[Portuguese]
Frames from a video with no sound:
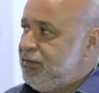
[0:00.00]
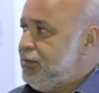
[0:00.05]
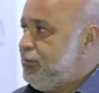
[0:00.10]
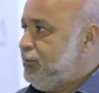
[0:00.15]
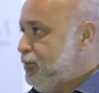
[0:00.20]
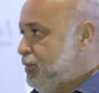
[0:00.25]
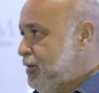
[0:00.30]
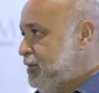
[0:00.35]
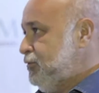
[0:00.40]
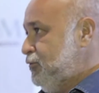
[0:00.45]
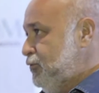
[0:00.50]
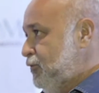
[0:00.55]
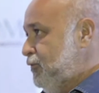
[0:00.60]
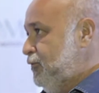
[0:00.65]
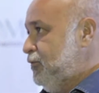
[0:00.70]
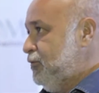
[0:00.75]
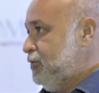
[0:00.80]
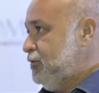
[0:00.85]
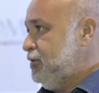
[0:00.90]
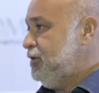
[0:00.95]
Babado Novo.
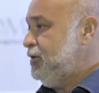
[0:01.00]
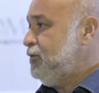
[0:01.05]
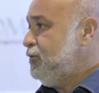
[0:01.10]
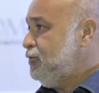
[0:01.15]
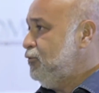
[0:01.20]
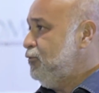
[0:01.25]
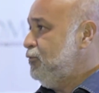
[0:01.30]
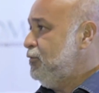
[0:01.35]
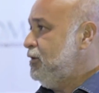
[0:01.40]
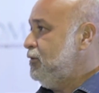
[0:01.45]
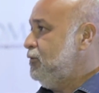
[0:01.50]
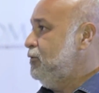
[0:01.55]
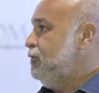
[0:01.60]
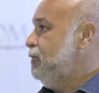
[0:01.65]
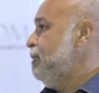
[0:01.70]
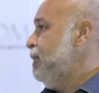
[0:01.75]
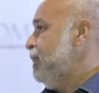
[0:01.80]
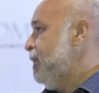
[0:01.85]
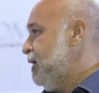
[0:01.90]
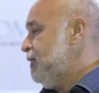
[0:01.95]
E no uhum. domingo
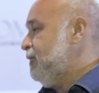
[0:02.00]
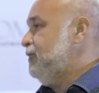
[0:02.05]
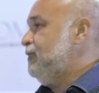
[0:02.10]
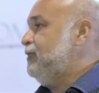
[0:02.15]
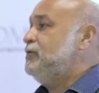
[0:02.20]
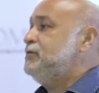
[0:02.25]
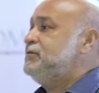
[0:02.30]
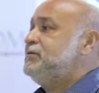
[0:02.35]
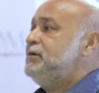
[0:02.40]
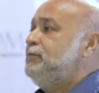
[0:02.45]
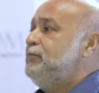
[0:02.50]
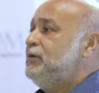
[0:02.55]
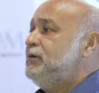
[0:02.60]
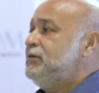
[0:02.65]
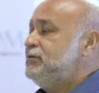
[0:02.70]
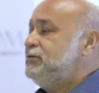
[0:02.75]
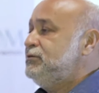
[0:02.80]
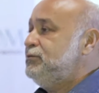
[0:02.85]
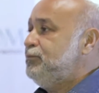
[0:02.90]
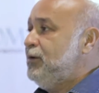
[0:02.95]
vão ser
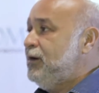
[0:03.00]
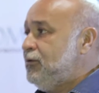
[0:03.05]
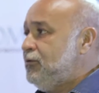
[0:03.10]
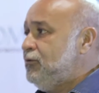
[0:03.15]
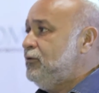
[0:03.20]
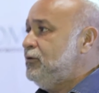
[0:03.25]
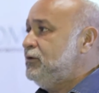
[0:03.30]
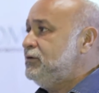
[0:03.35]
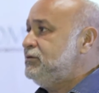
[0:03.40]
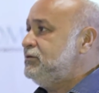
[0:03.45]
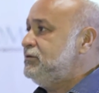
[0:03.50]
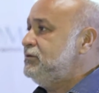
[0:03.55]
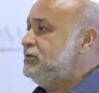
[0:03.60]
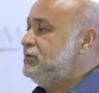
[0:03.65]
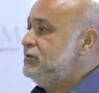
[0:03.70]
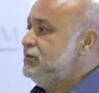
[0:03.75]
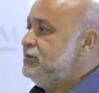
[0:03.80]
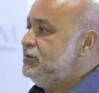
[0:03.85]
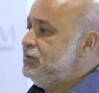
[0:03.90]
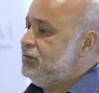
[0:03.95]
bandas de pagode
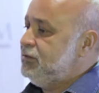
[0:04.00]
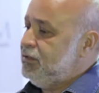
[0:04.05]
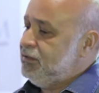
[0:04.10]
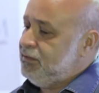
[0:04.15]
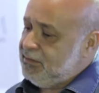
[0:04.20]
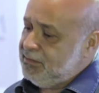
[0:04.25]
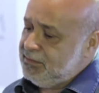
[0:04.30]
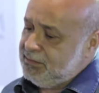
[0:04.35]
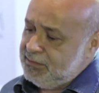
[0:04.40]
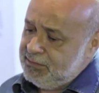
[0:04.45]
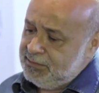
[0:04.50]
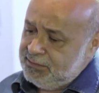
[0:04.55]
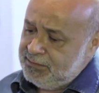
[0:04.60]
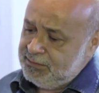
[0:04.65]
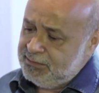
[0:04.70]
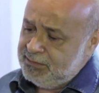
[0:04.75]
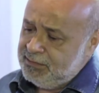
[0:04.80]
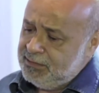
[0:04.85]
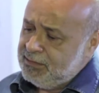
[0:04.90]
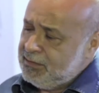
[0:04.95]

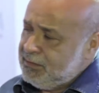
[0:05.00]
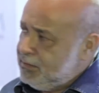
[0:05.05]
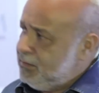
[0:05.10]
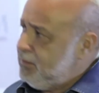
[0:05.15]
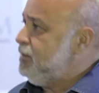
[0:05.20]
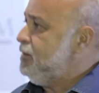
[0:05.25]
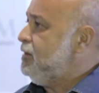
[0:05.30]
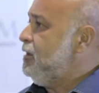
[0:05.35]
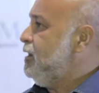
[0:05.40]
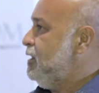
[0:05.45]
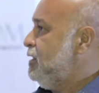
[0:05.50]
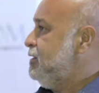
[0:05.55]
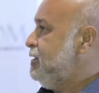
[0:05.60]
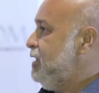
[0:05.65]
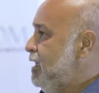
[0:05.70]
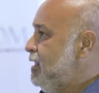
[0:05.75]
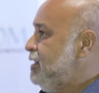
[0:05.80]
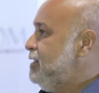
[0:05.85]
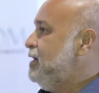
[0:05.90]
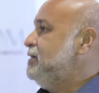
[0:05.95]
é, e, na
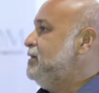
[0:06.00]
realidade,